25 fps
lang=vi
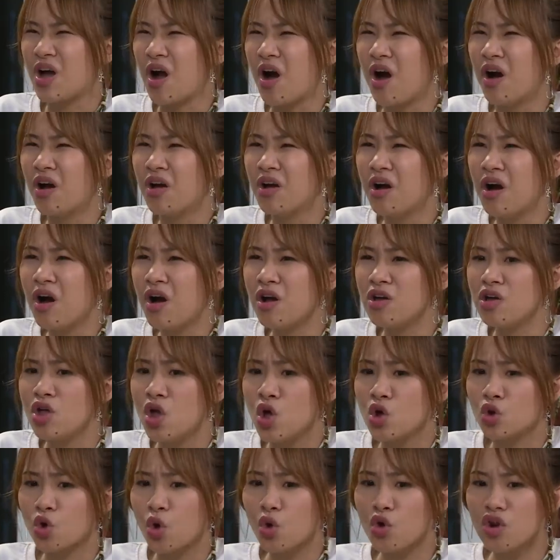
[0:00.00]
Trời ơi,
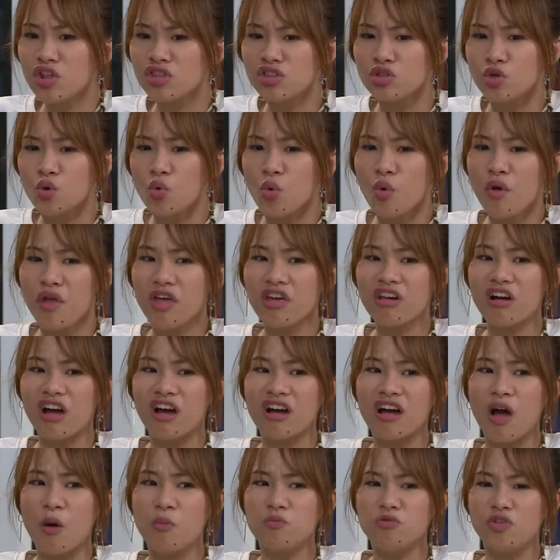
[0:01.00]
cô Linh chú Nguyên
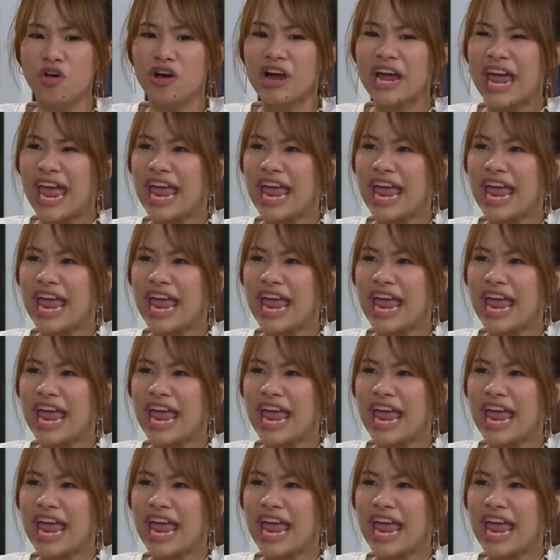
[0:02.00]
hả, không những